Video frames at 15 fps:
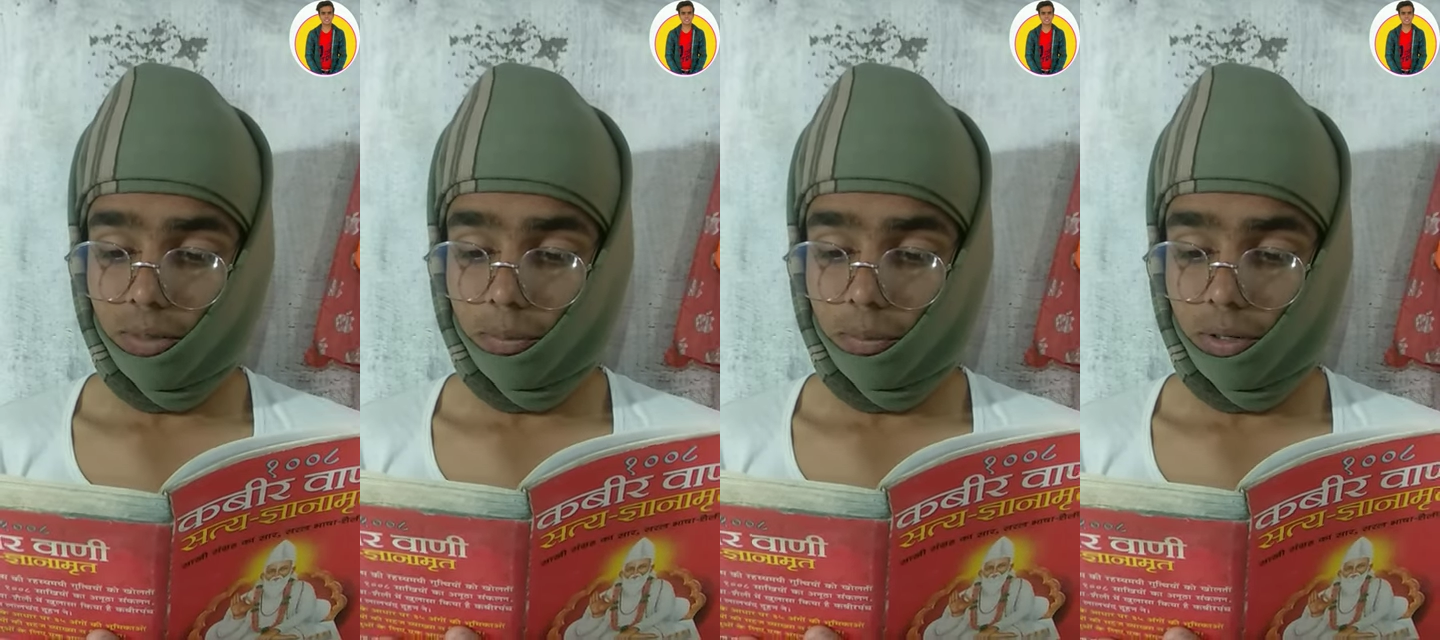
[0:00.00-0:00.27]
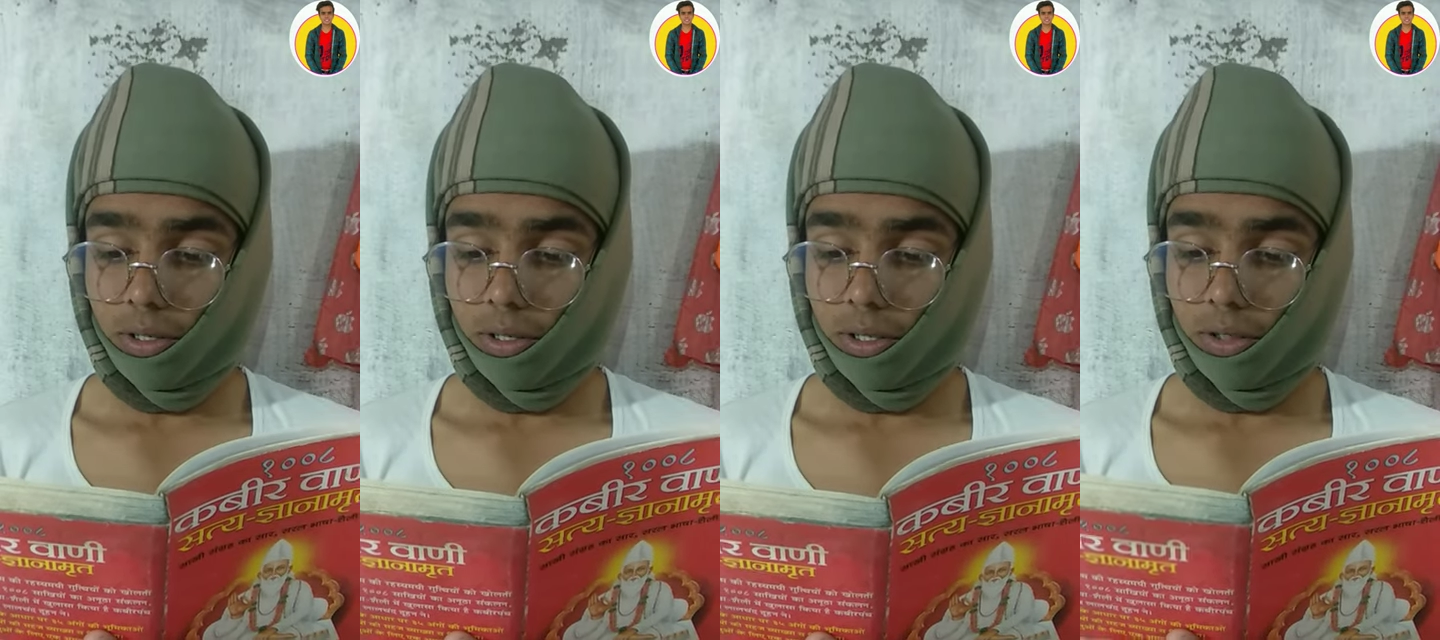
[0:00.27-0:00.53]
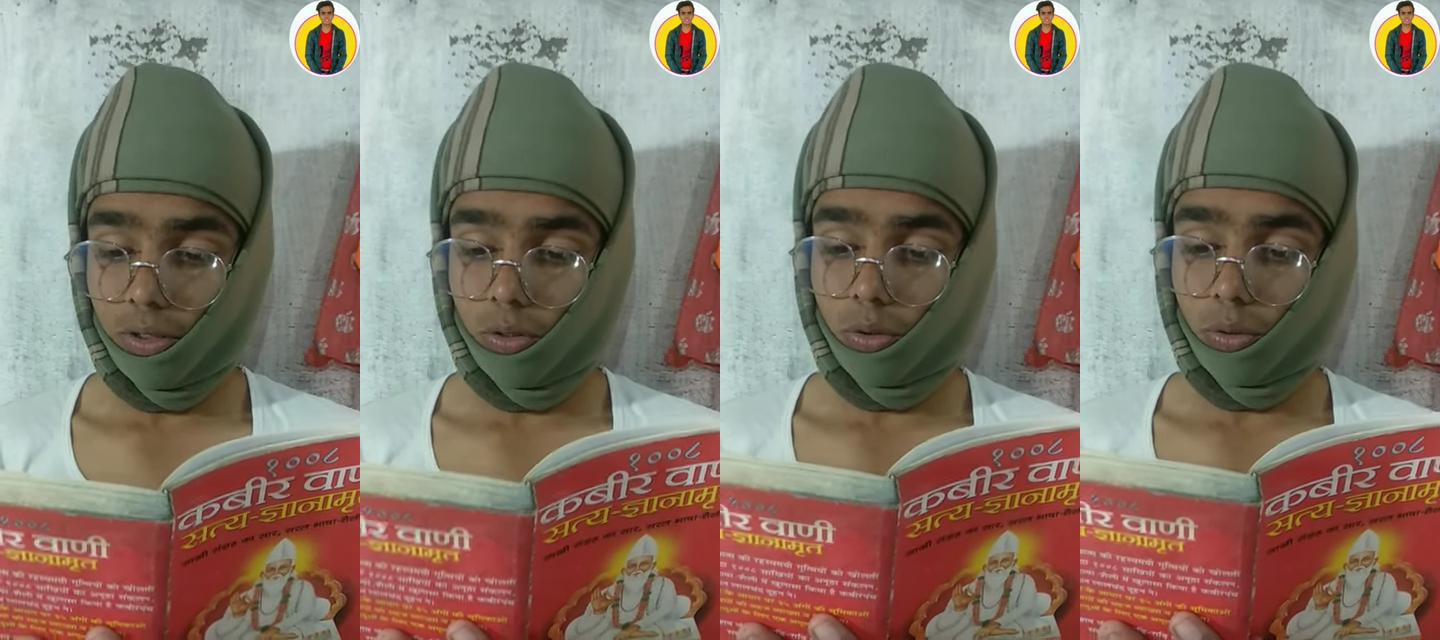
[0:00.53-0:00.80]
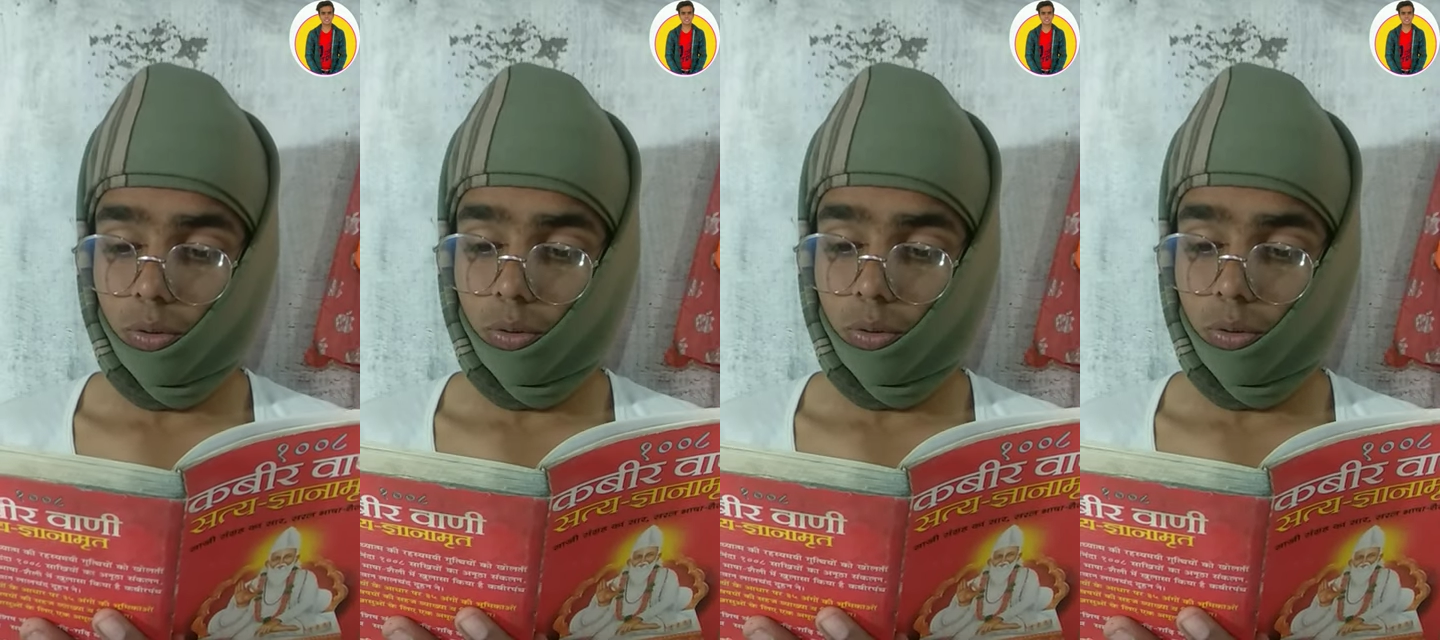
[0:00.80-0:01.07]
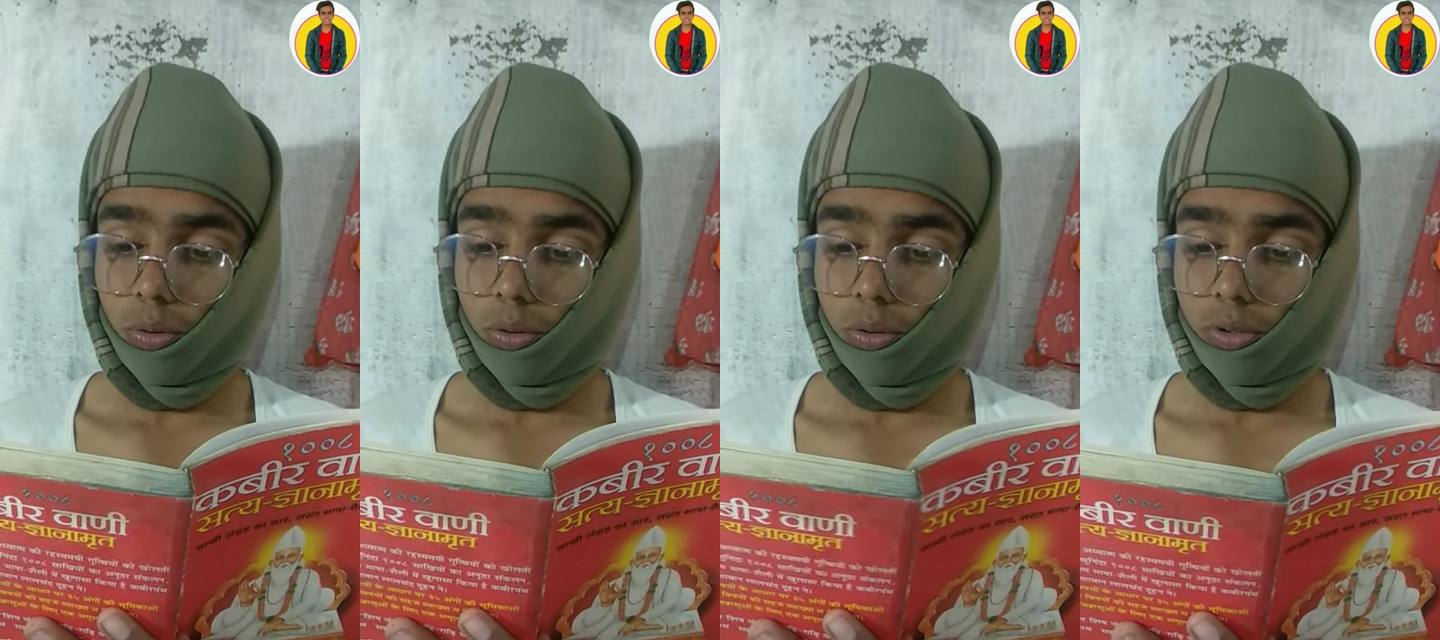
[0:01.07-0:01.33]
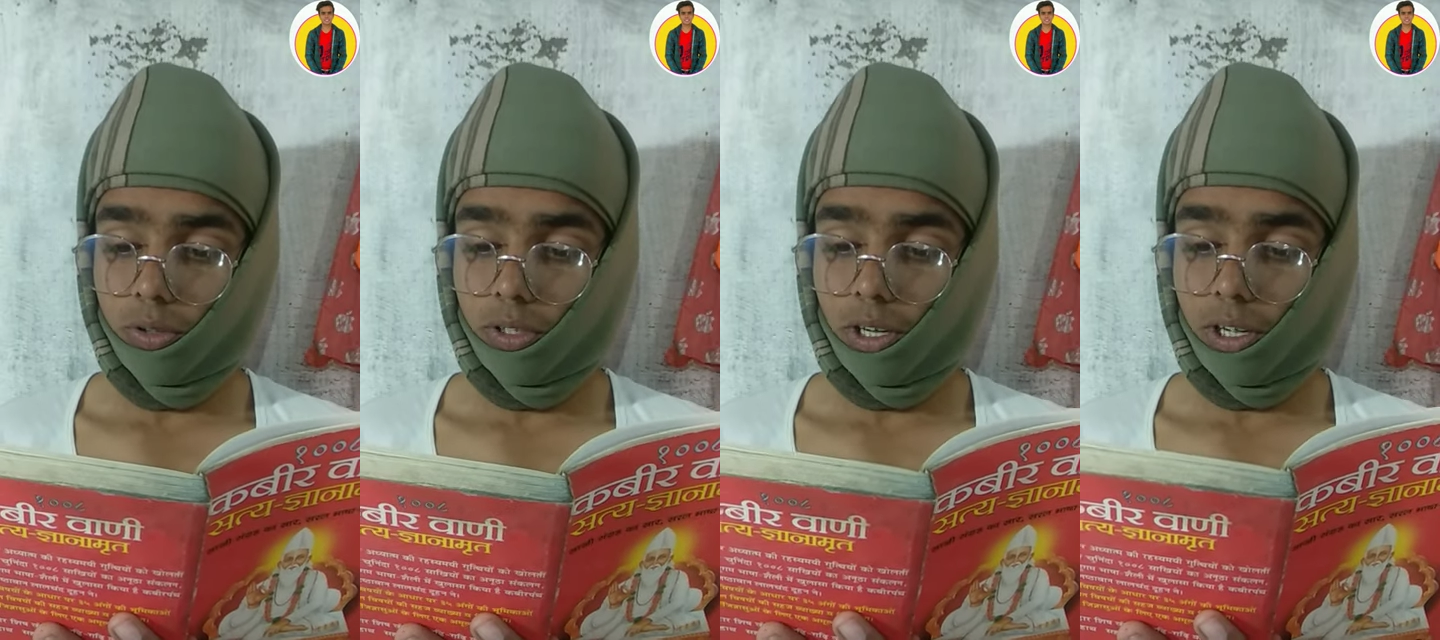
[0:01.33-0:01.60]
परंतु गुरु
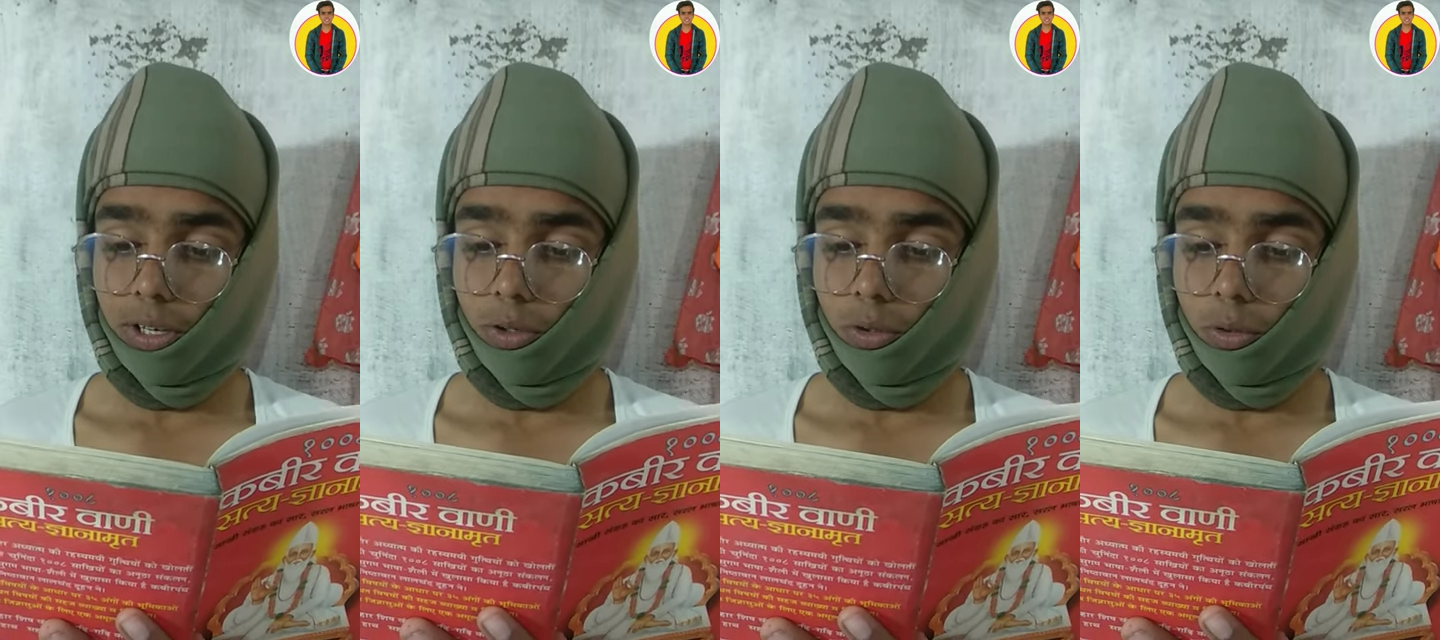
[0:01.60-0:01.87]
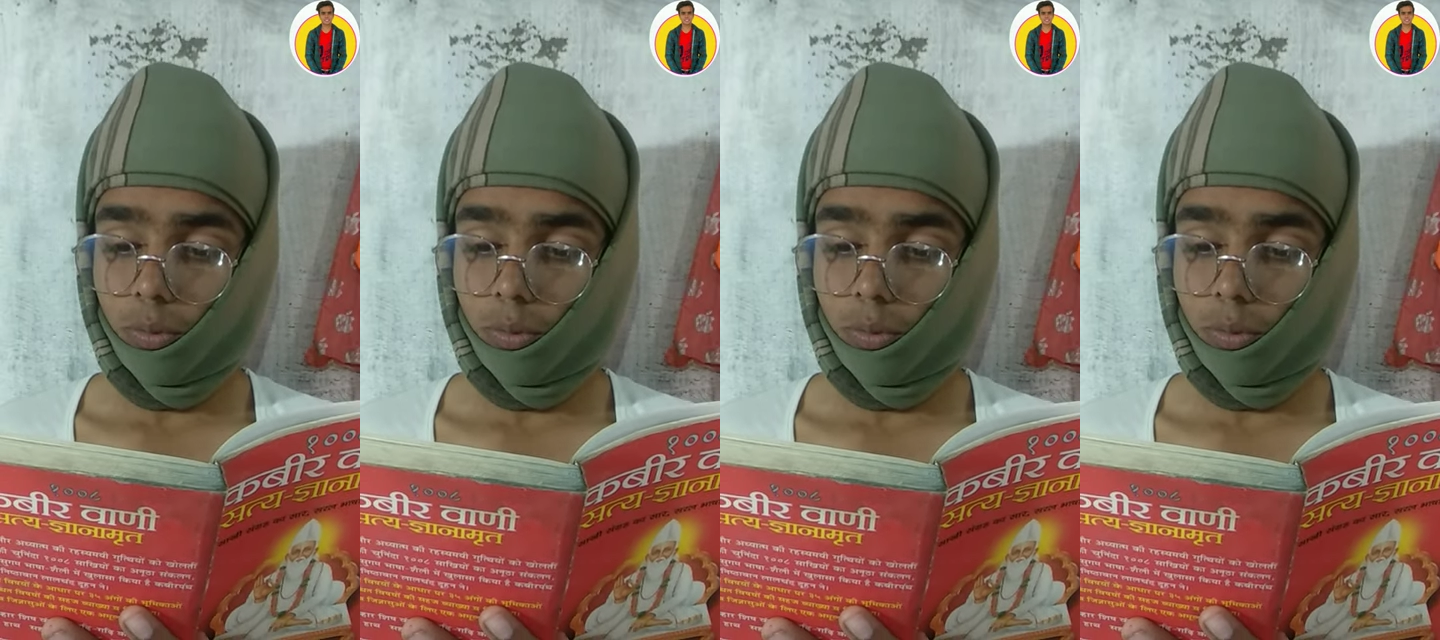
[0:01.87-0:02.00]
जानो